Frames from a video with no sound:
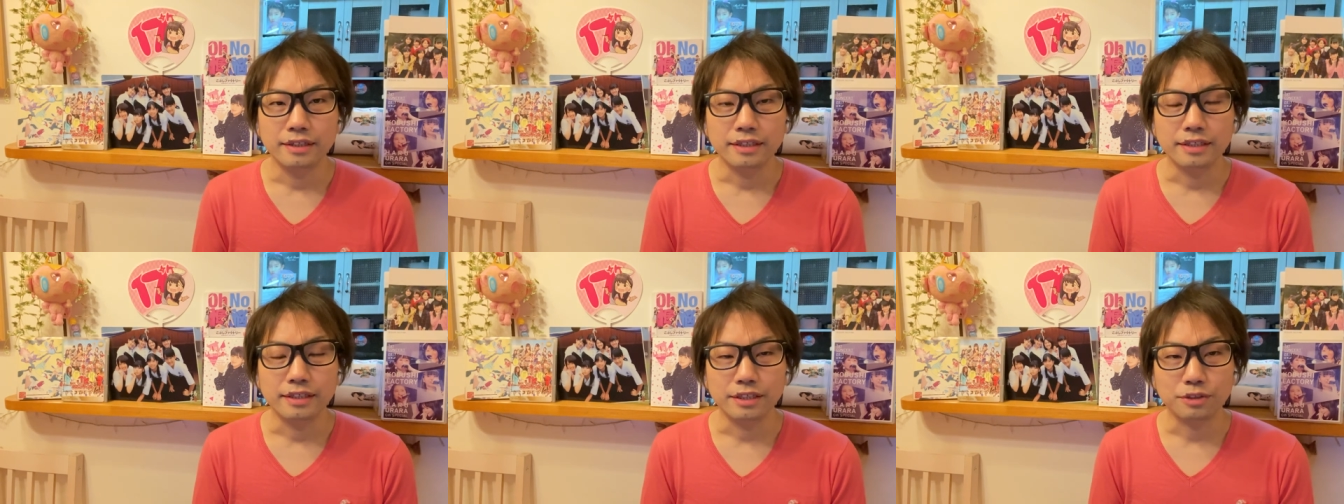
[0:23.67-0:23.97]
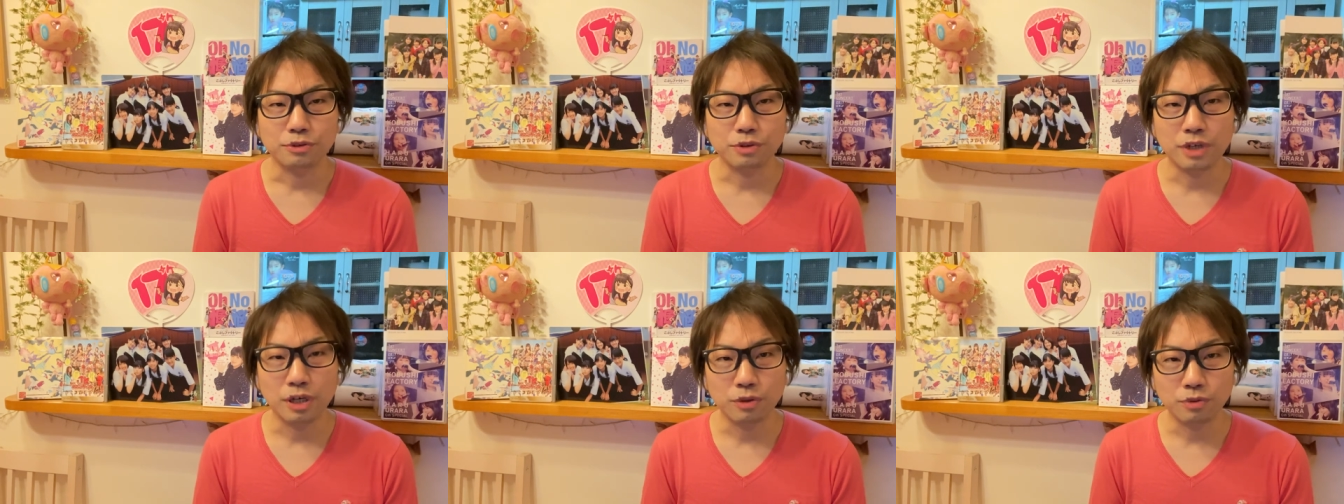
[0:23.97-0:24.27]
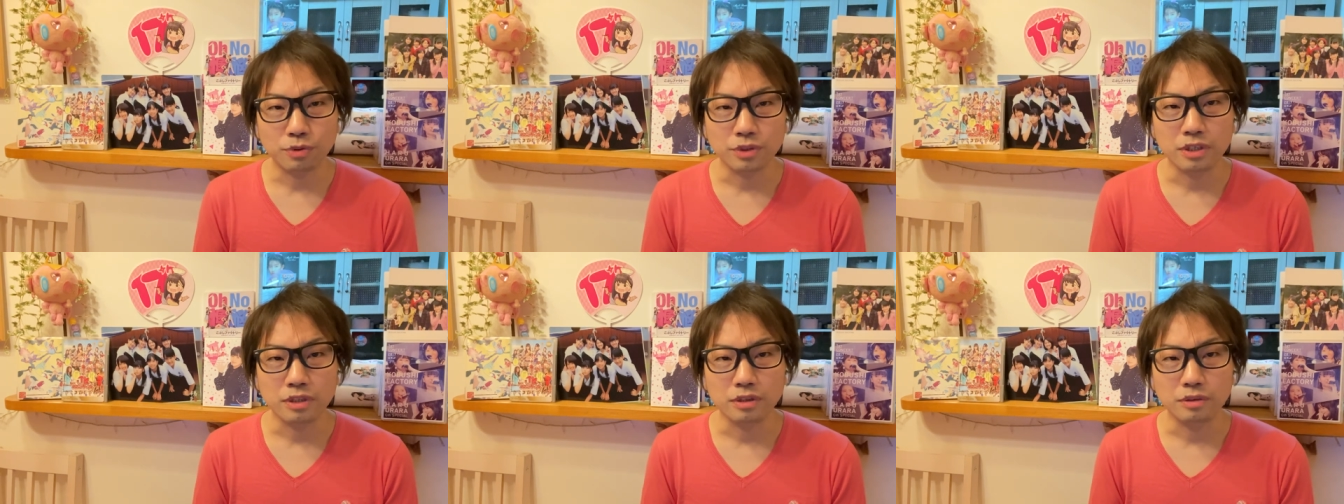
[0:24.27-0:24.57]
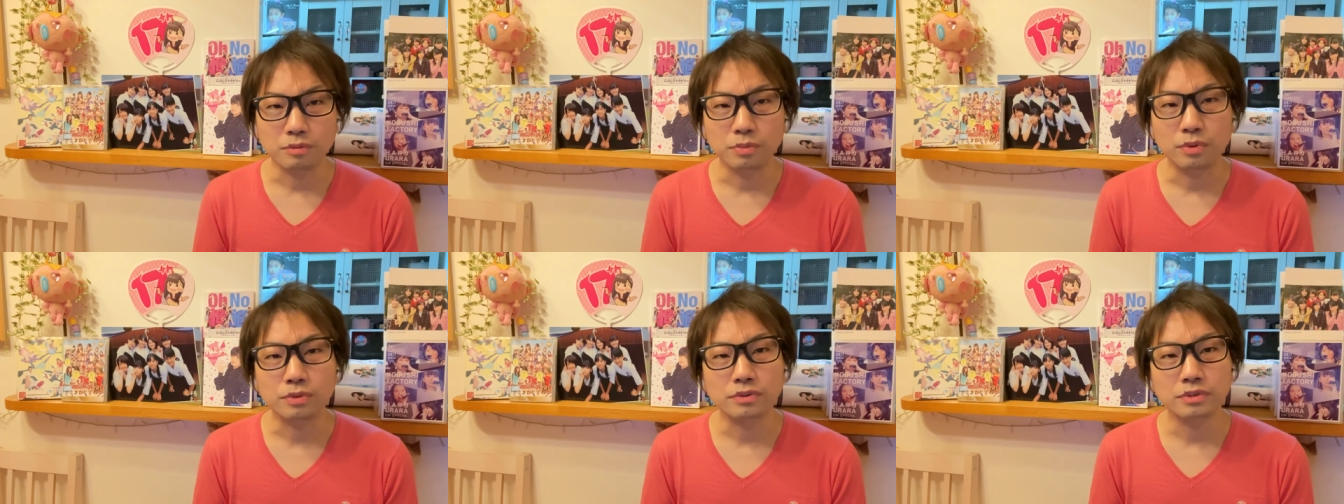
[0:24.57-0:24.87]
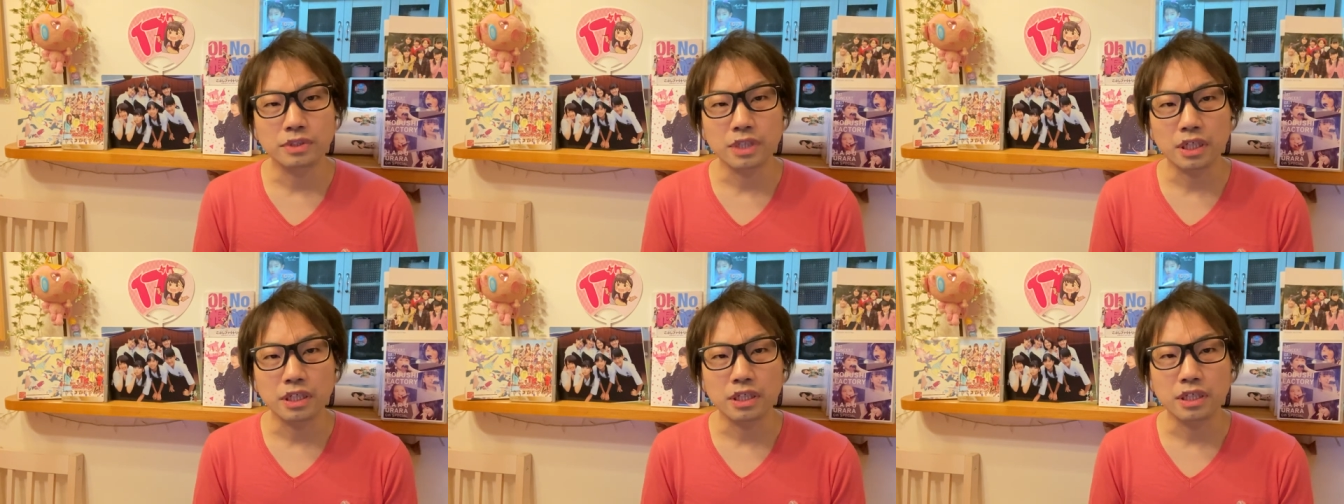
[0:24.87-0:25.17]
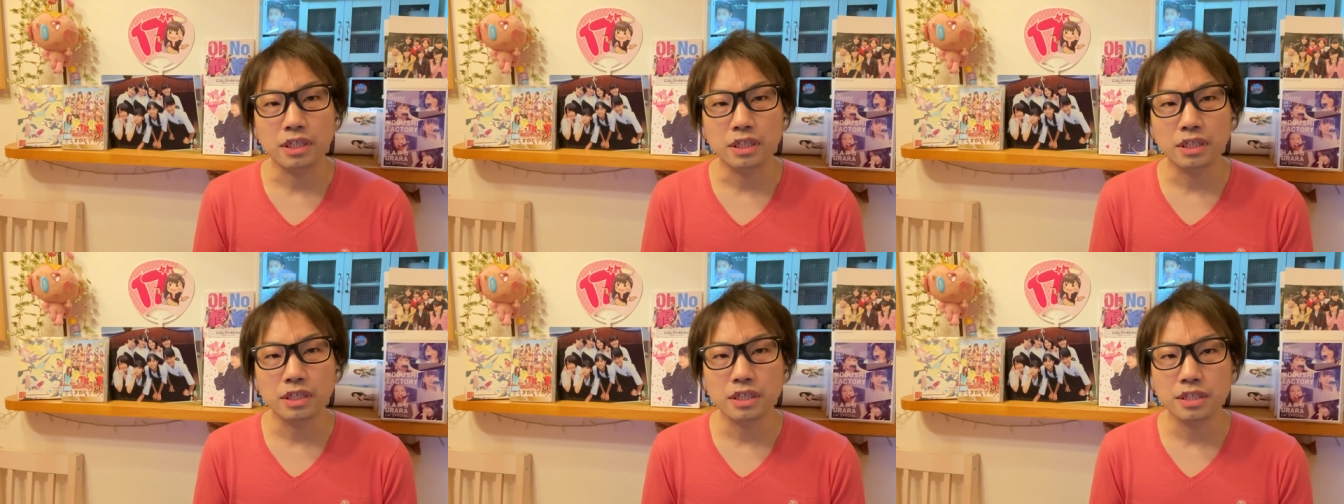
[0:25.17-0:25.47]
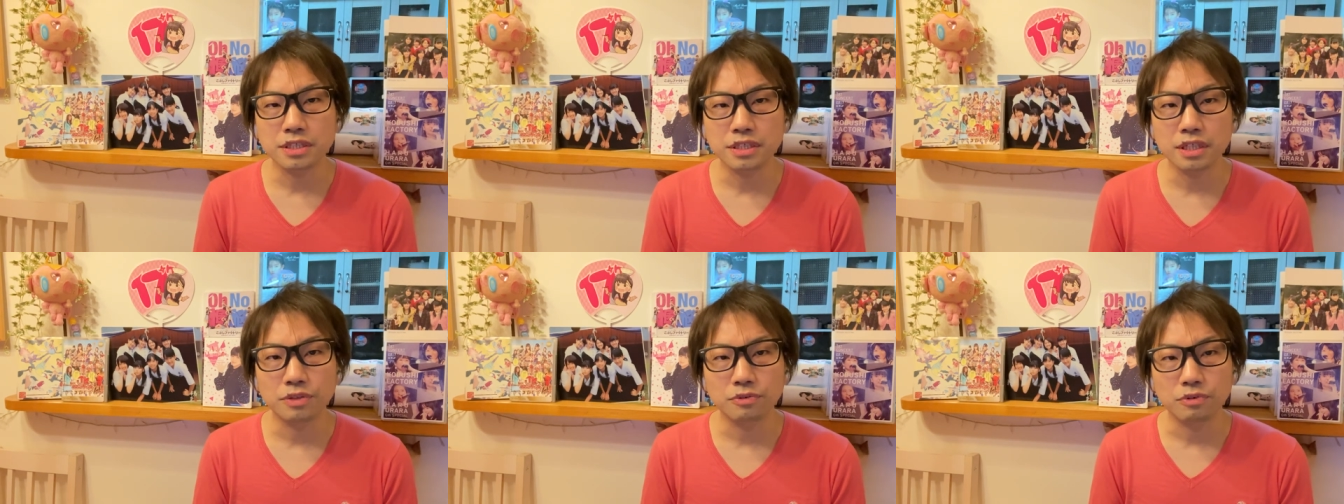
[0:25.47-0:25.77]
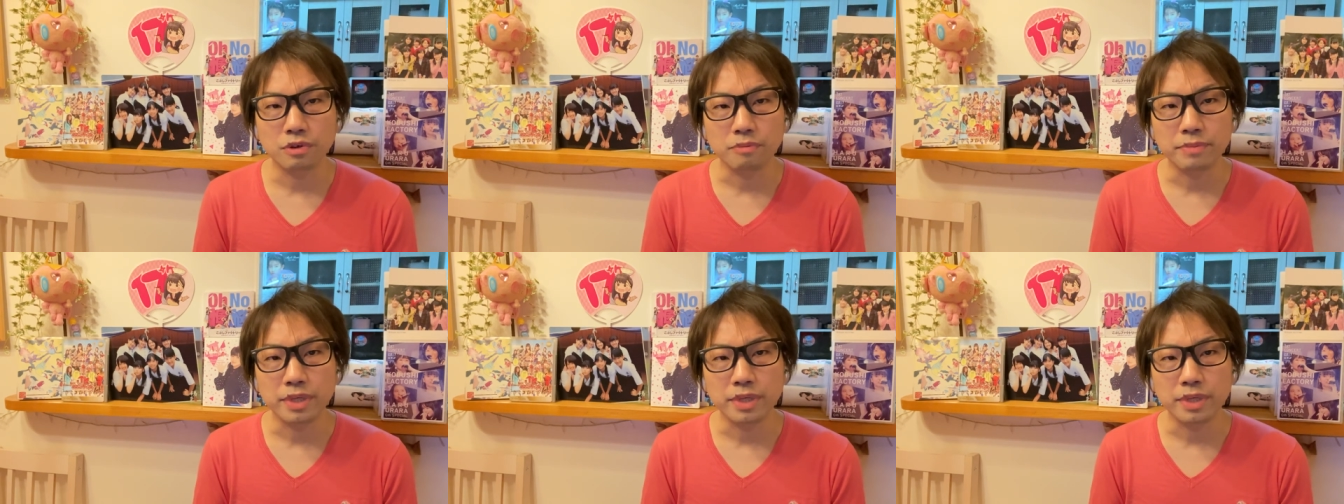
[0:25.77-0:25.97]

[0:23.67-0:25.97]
えー、と過去に僕が経験したのは